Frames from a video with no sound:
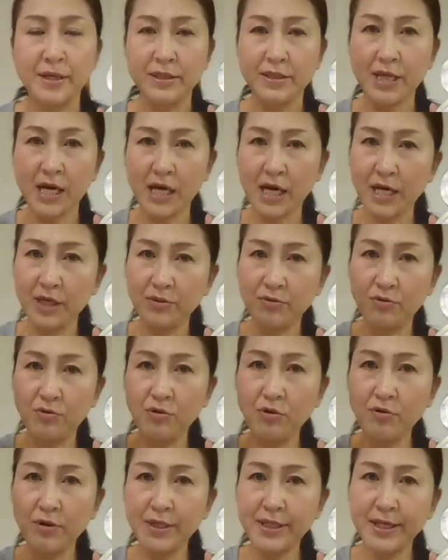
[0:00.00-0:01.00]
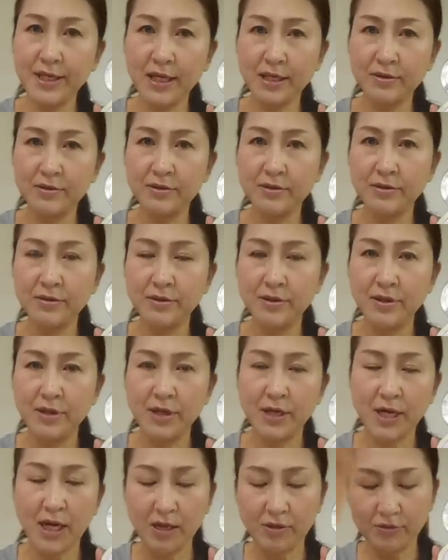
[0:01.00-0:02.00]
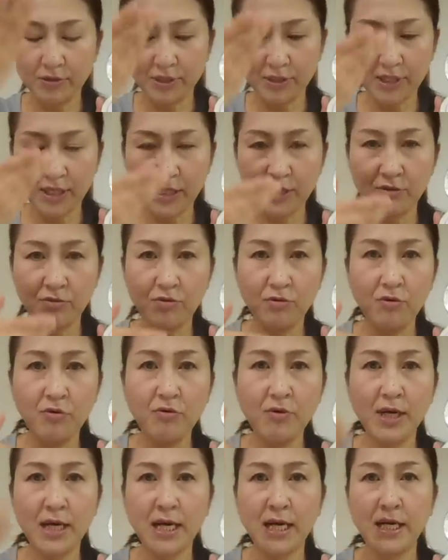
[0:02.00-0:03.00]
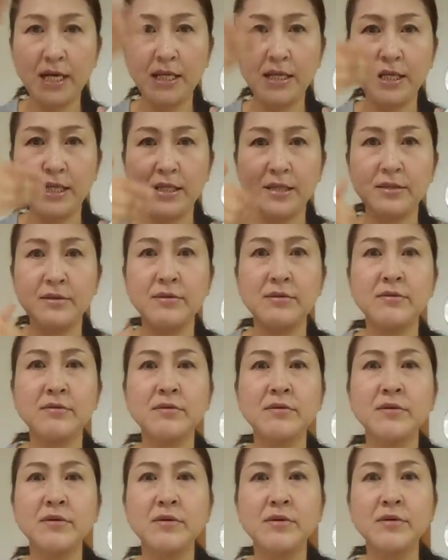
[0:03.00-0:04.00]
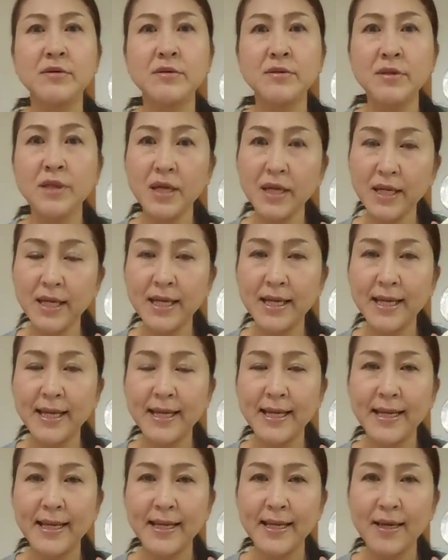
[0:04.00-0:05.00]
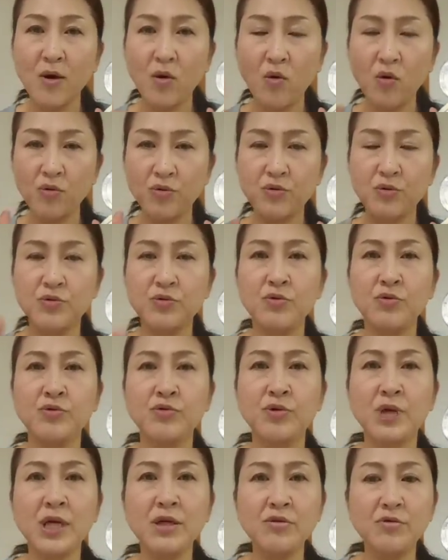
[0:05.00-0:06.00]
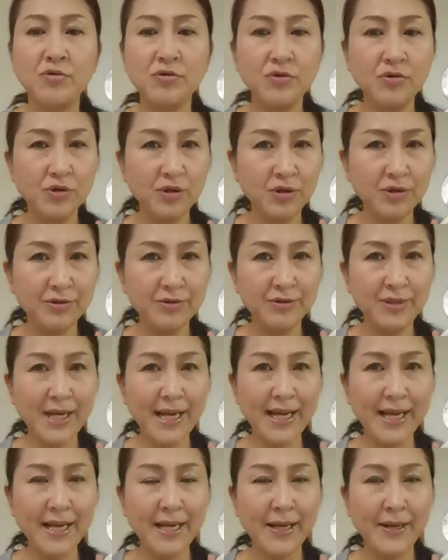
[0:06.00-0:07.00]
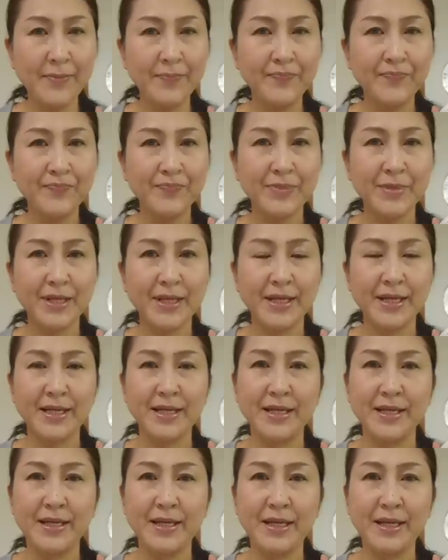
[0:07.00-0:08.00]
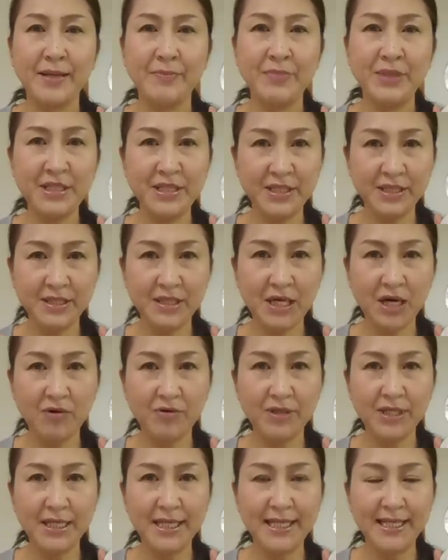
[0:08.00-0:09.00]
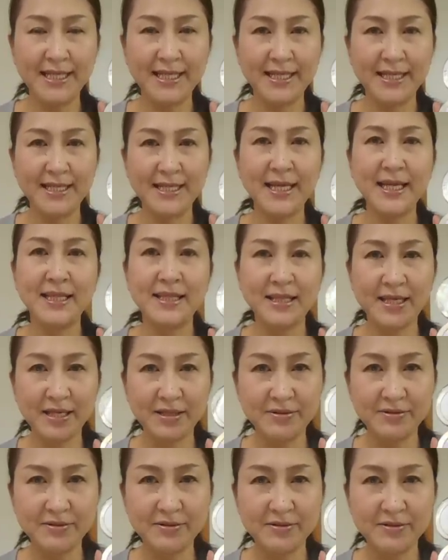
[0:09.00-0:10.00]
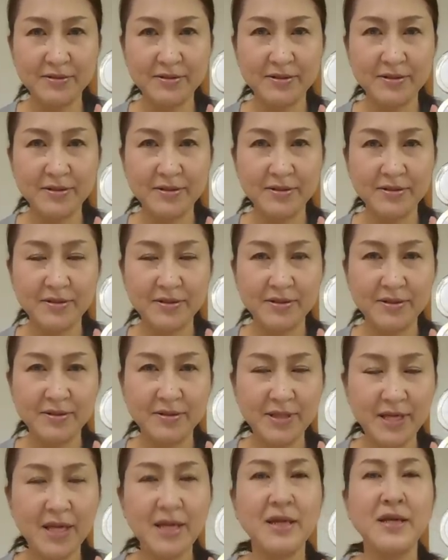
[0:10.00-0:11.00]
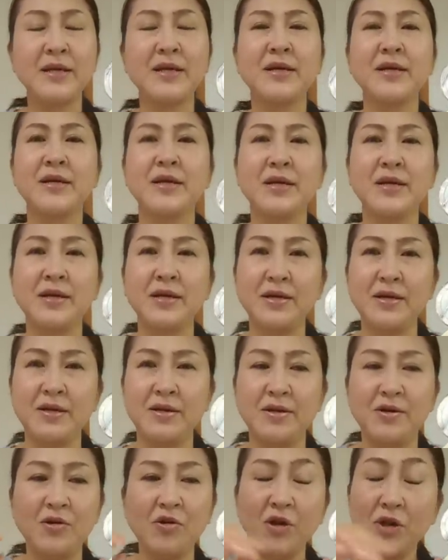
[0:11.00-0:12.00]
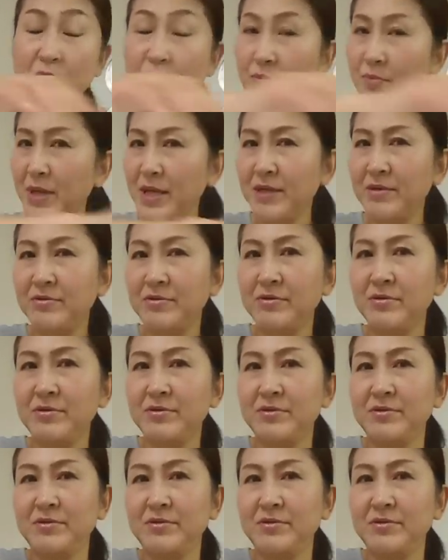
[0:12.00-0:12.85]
高いところは高く隠したいところは影にする、ね、凹凸をつけることによって、えー、美人顔になっていくねこれもメイク